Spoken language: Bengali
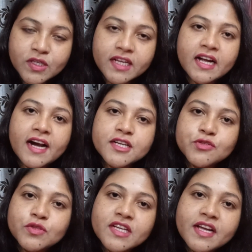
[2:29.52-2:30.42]
ওকে আর
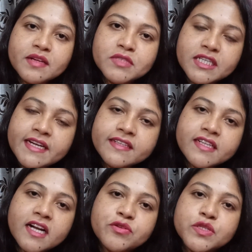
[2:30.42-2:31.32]
যদি এর
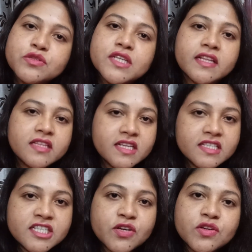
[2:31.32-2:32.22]
রিগার্ডিং আরও কিছু জানতে
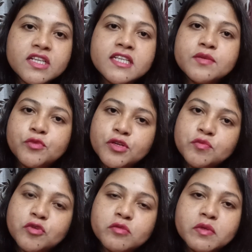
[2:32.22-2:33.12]
ইচ্ছা করে কি বই
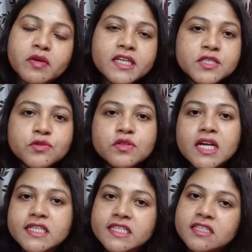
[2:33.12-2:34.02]
পড়বে বা কিছু
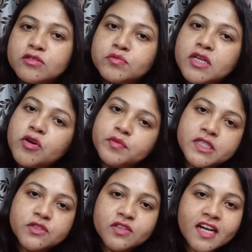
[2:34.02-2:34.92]
তাহলে সেটা তোমরা
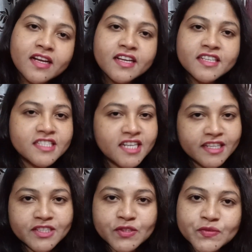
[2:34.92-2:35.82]
কমেন্ট করে
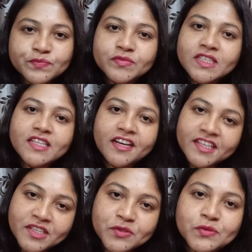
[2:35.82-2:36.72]
জানিও
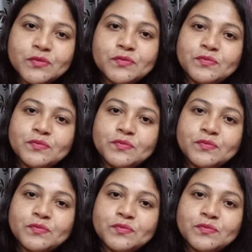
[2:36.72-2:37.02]
থ্যাংক ইউ